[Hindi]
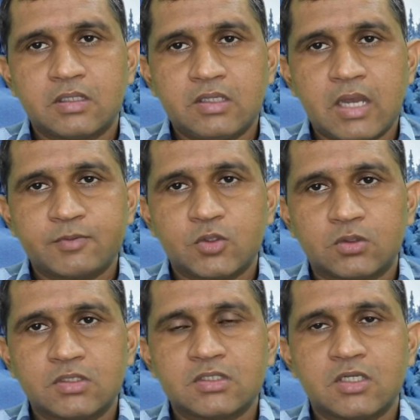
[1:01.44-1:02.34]
यदि आप
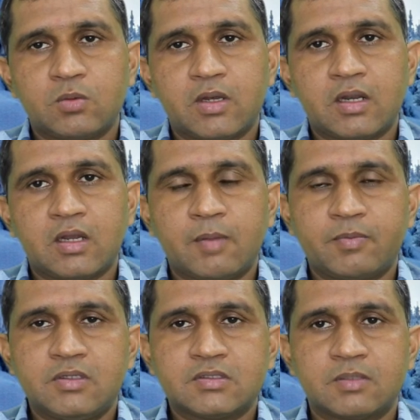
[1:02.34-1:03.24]
ज्योतिष के द्वारा
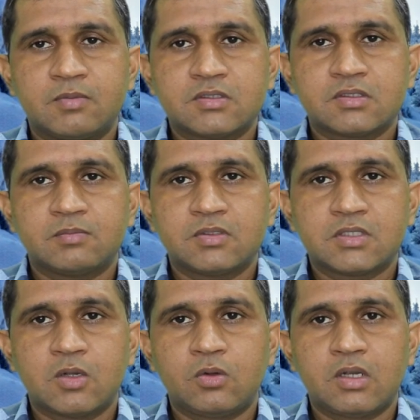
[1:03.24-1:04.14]
अपनी समस्त
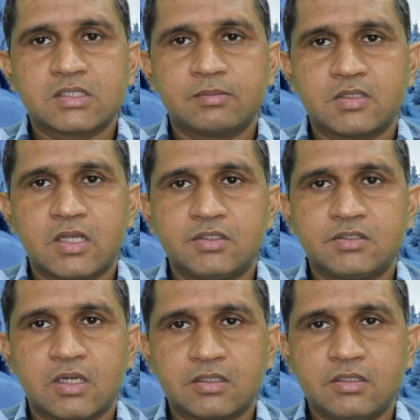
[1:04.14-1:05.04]
समस्याओं का
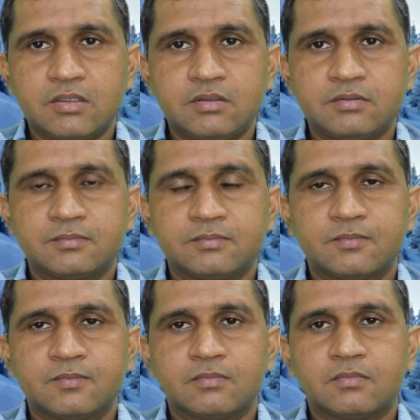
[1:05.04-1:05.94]
समाधान चाहते हैं
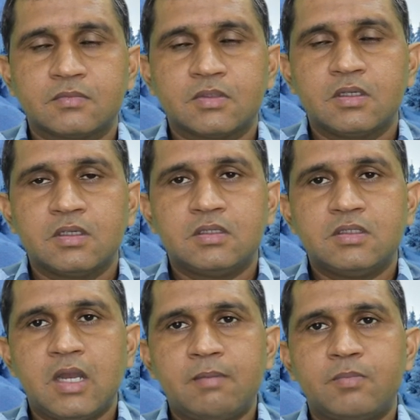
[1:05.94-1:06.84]

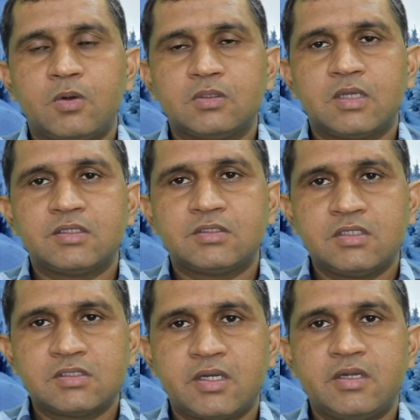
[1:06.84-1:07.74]
या बहुत
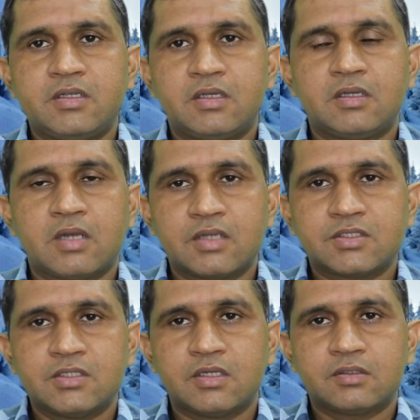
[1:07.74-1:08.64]
अच्छी श्रेणी के
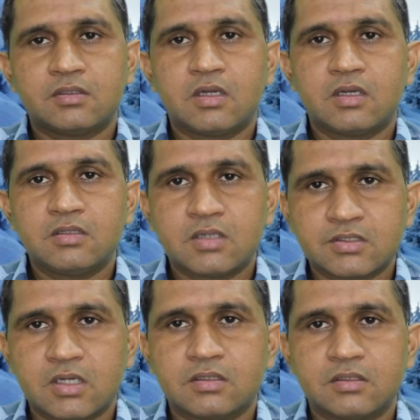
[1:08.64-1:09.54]
राशि रत्न खरीदना
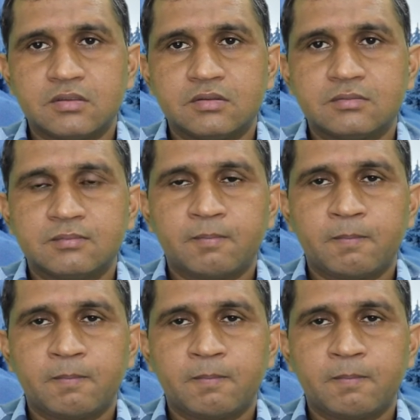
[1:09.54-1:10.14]
चाहते हैं